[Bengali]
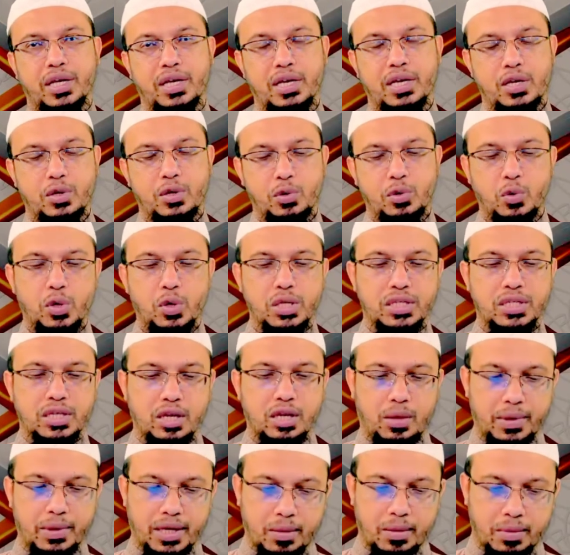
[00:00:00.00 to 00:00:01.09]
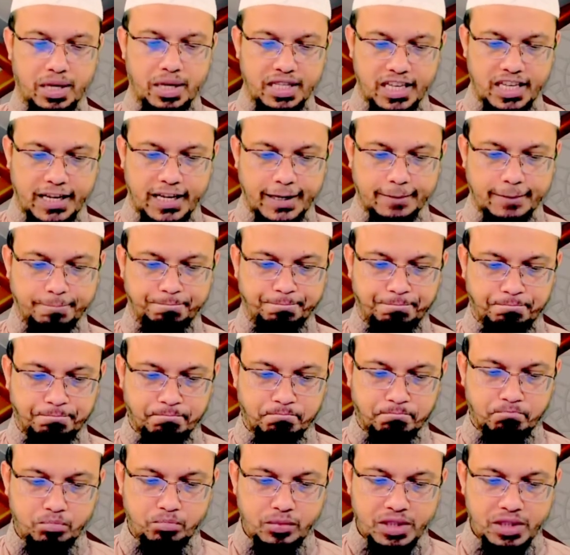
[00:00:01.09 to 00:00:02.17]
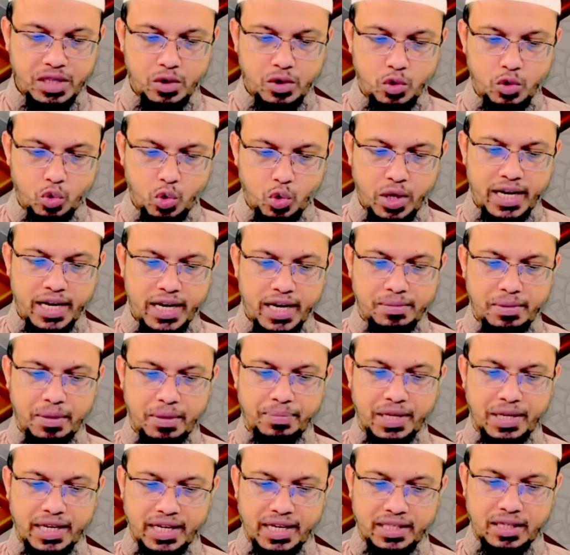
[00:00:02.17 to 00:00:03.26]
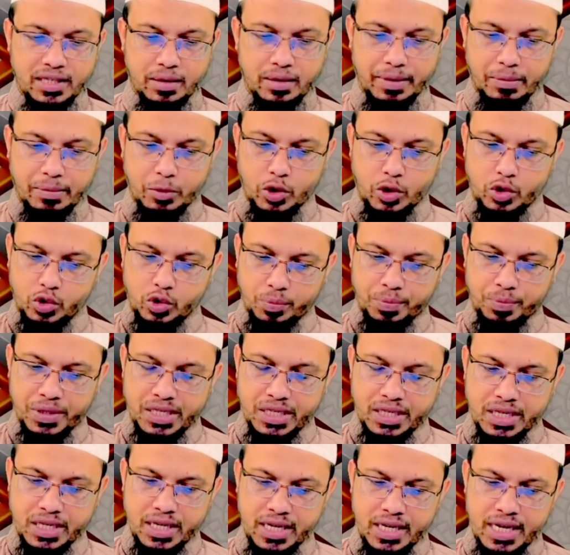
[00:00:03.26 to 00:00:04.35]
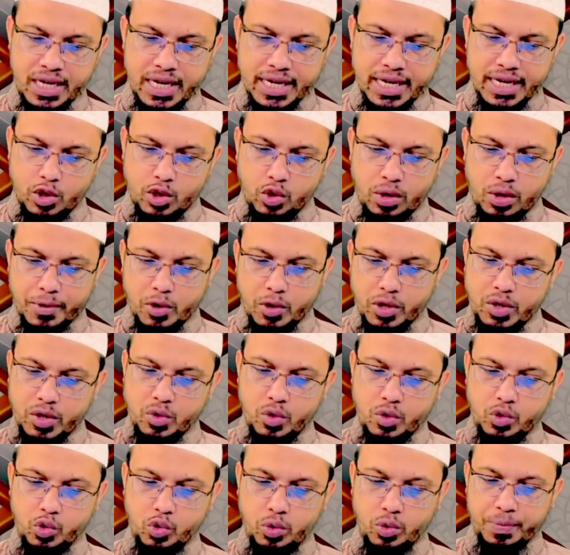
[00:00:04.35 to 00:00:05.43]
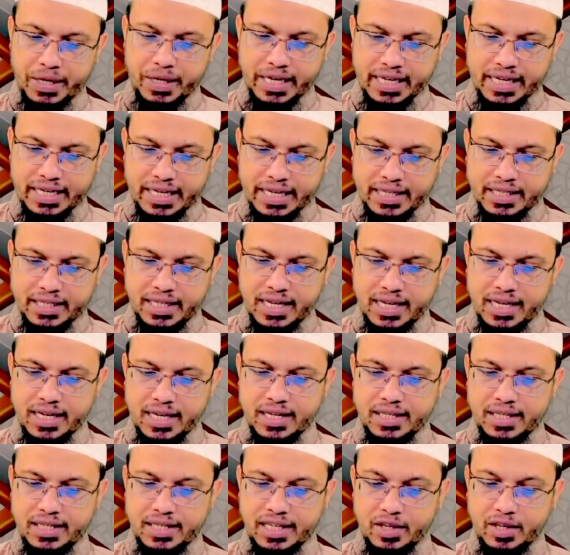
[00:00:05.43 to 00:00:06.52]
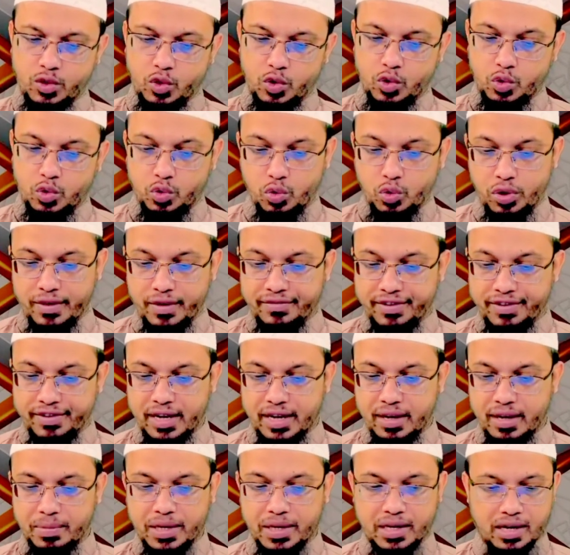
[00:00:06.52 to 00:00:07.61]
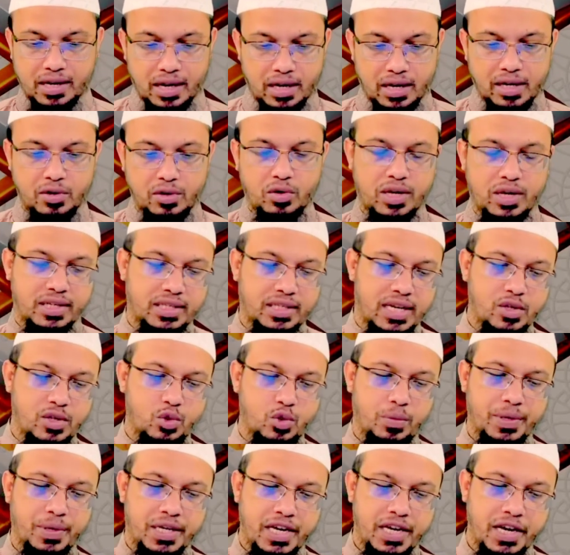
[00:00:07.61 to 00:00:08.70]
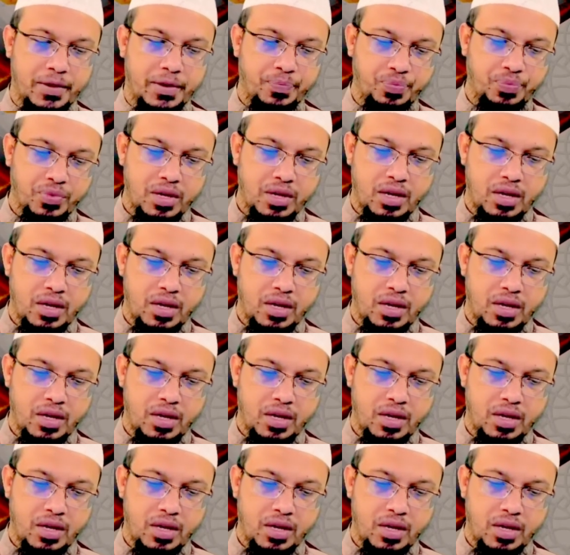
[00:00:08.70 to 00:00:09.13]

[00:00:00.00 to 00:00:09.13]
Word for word: করে ঘুরে যেতে হবে ক্যাবলার দিকে সুরাই ইয়াসমিন আপনি লিখেছেন আমার বয়স চব্বিশ কিন্তু আমার অনেকগুলো চুল পেকে গিয়েছে সেগুলো তুলে ফেলা বা কালার করা জায়জ হবে কি